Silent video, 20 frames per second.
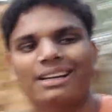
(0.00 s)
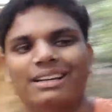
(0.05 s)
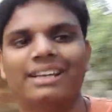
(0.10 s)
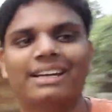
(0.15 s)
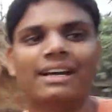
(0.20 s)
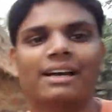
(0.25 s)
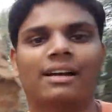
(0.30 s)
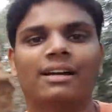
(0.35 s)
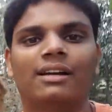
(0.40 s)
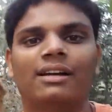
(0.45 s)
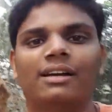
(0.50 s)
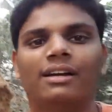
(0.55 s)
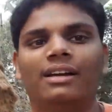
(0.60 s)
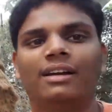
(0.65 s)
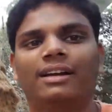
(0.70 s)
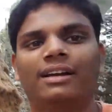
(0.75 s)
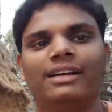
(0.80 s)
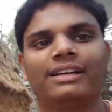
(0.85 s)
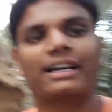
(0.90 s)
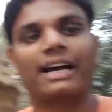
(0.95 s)
ठीक है
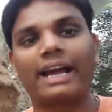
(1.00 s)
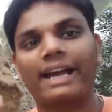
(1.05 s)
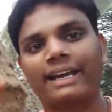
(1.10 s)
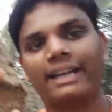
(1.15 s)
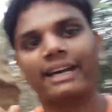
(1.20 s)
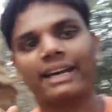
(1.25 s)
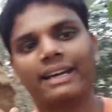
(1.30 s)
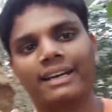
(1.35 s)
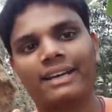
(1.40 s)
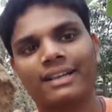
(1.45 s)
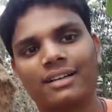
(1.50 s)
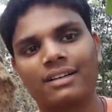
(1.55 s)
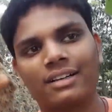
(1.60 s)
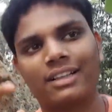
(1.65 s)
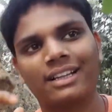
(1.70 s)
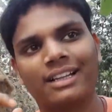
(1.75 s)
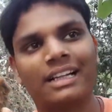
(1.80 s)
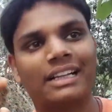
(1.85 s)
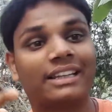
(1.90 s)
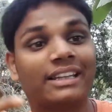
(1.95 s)
खाएंगे ये
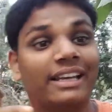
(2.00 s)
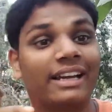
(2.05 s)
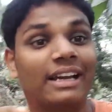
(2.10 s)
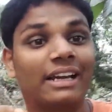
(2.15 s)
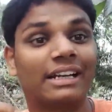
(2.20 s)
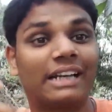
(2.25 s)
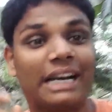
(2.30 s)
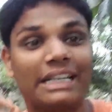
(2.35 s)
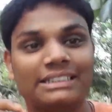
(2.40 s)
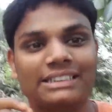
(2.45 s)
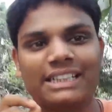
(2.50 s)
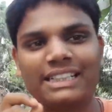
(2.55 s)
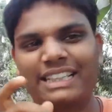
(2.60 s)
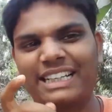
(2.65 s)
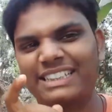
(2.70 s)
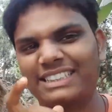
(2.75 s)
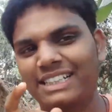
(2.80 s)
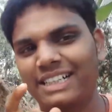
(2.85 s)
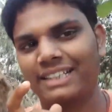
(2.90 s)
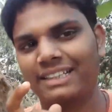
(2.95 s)
देखते हैं कैसा
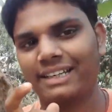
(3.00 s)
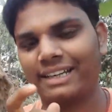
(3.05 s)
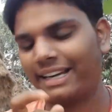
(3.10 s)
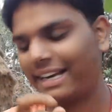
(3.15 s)
टेस्ट लगता है